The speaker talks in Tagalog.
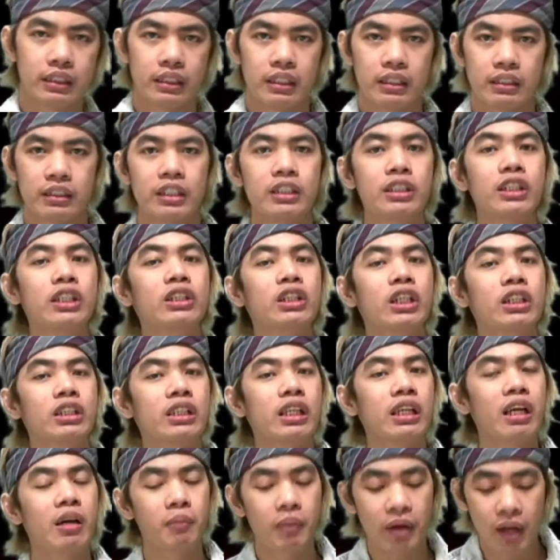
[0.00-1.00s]
Si Jesus
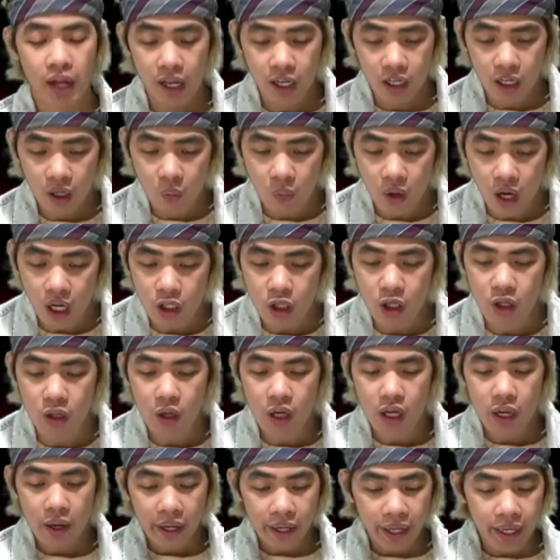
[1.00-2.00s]
lang ang makakagawa nun.
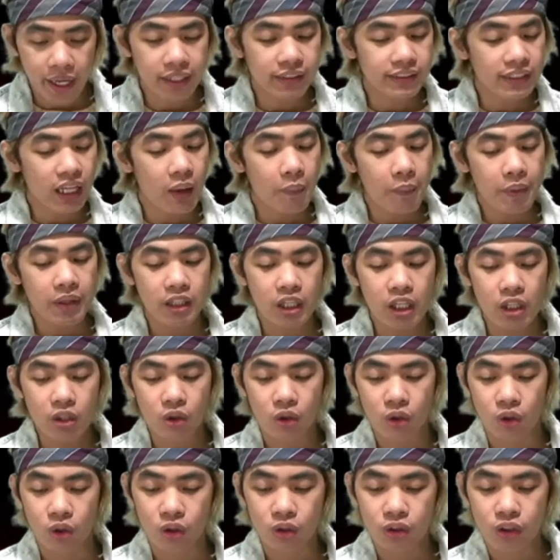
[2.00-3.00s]
Kaya sabi dito
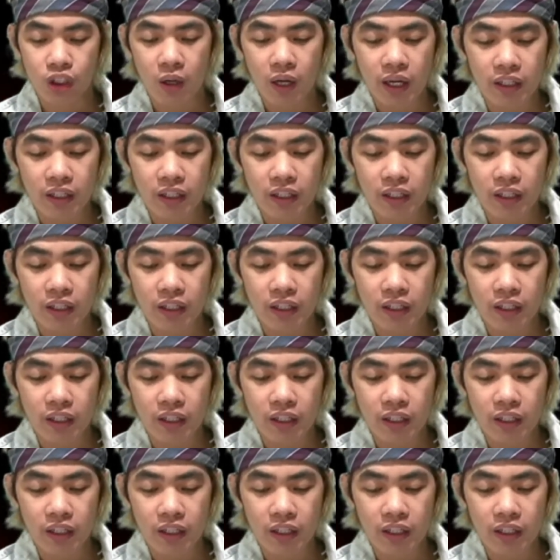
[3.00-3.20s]
sa,